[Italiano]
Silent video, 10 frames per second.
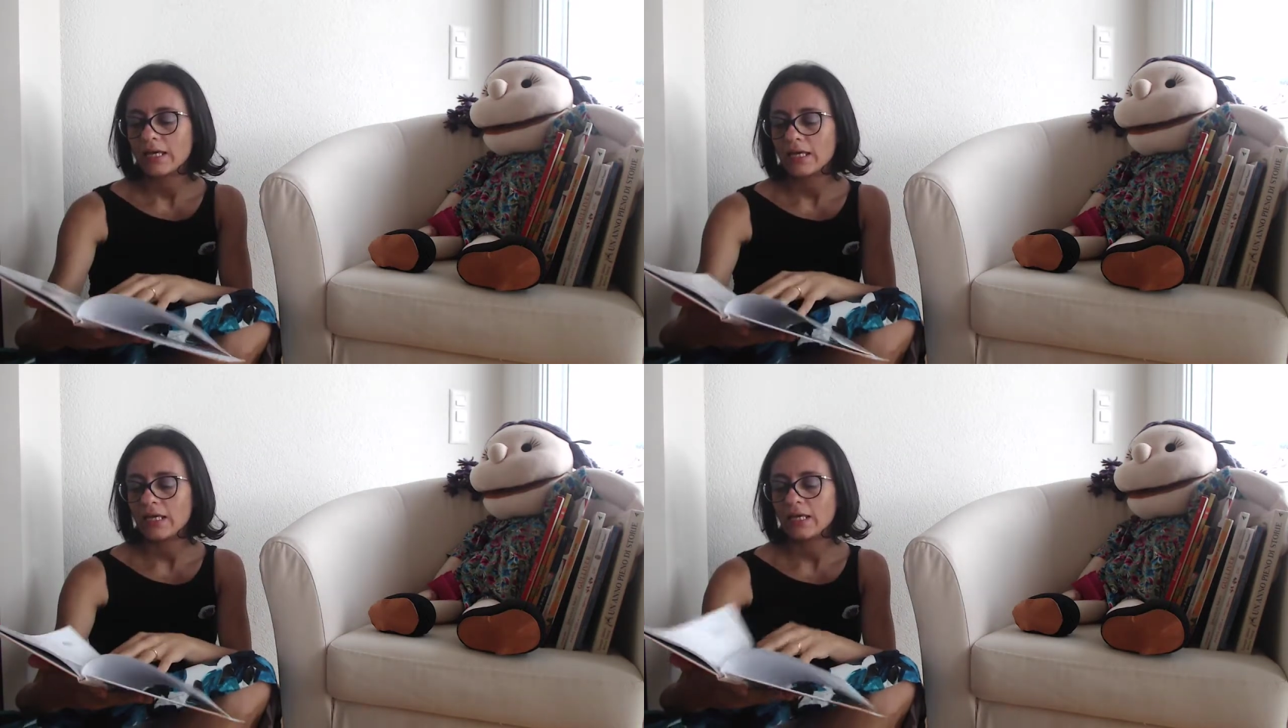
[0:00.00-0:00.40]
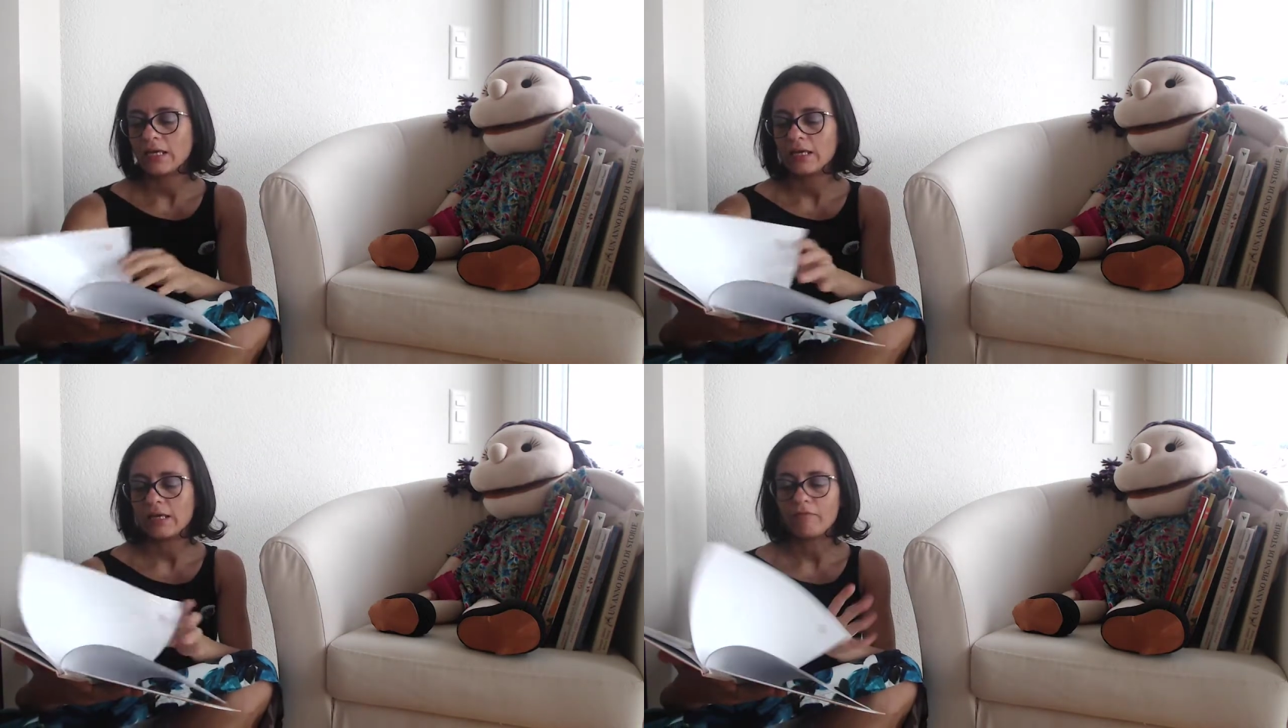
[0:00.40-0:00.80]

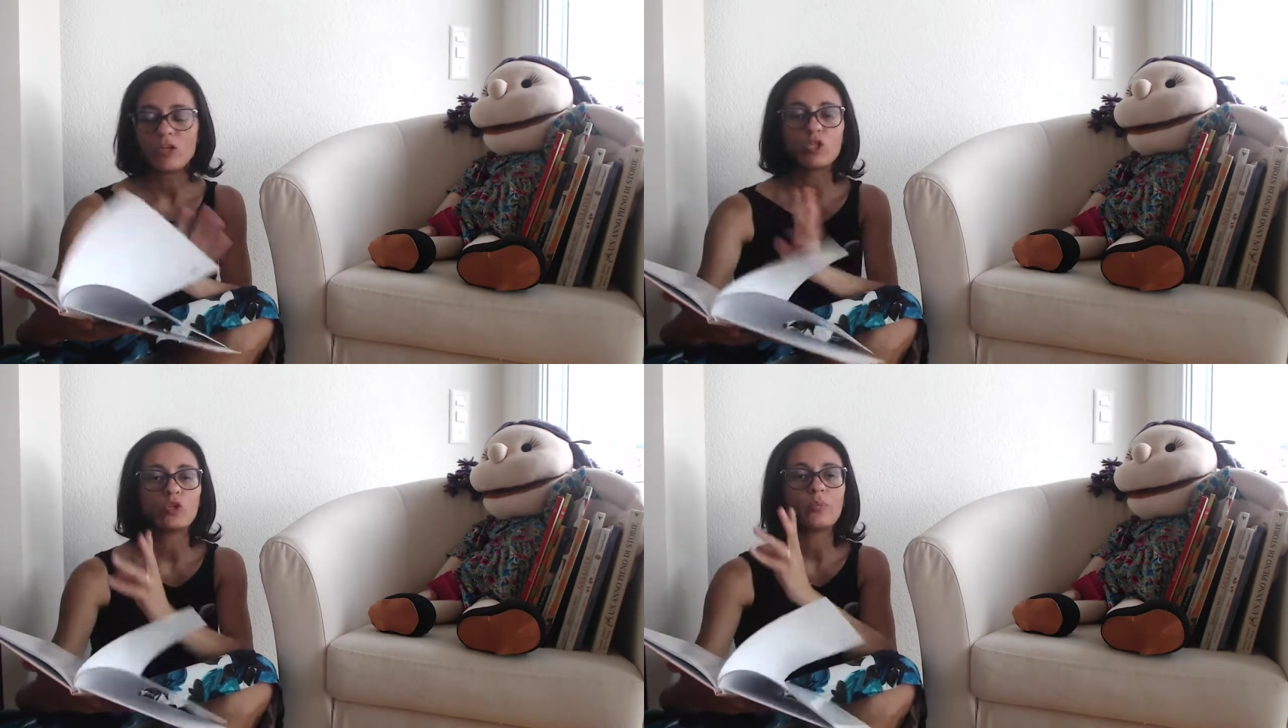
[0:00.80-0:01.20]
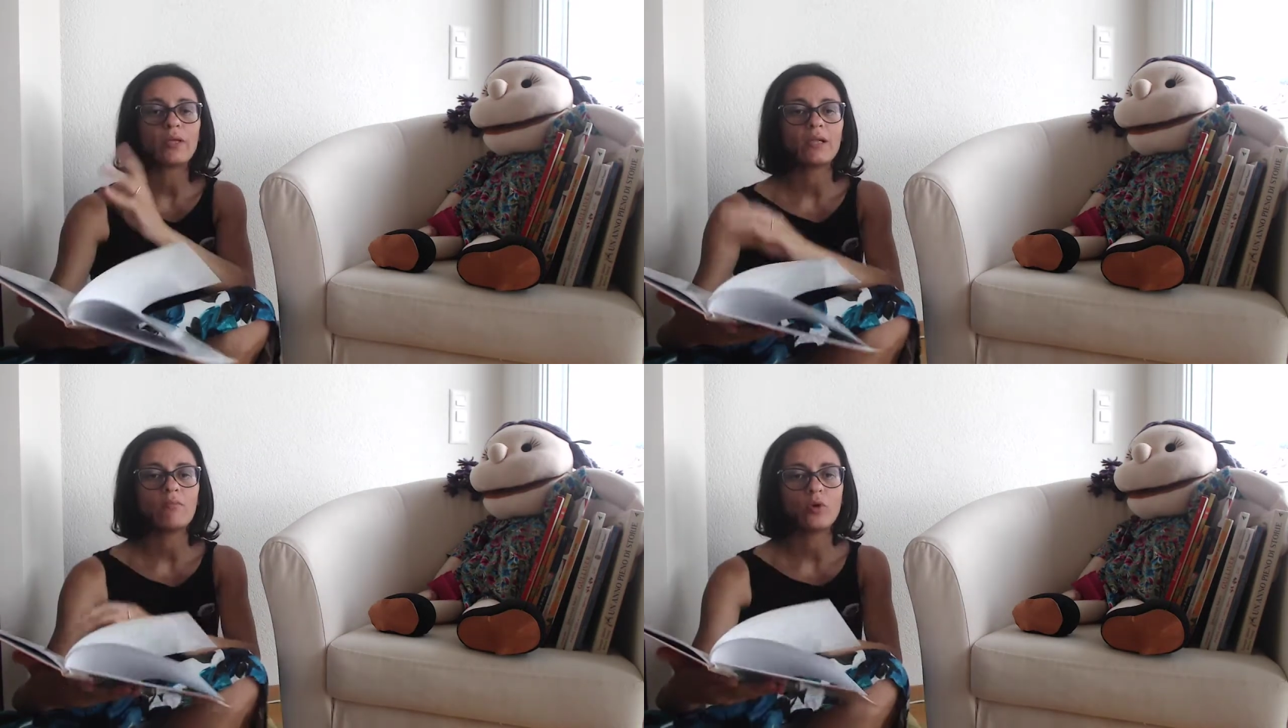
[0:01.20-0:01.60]
e va in giro
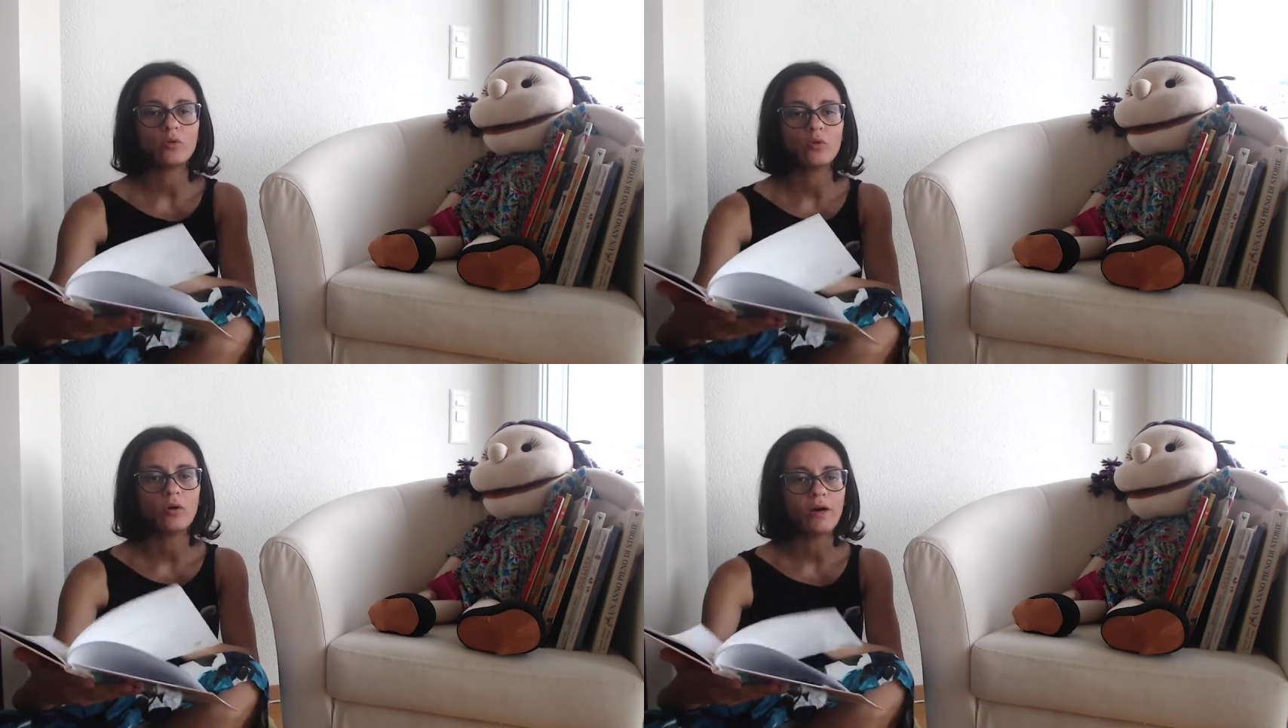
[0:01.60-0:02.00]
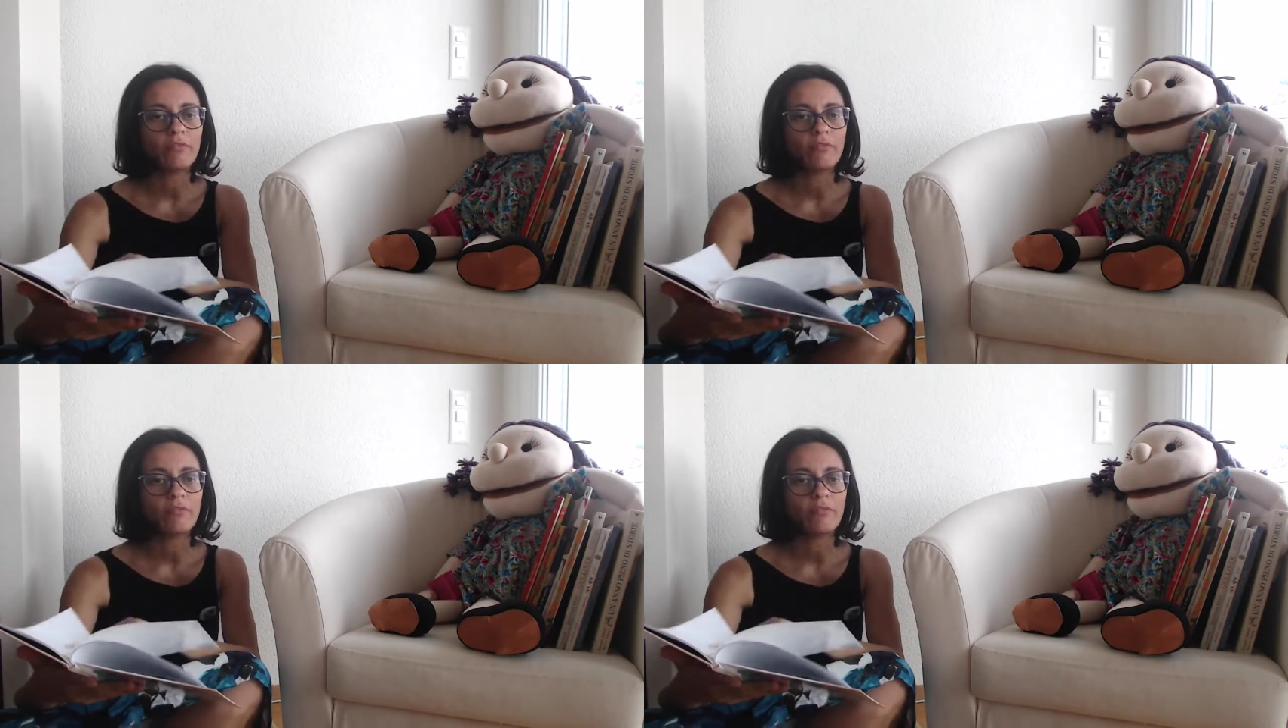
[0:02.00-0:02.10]
per il mondo a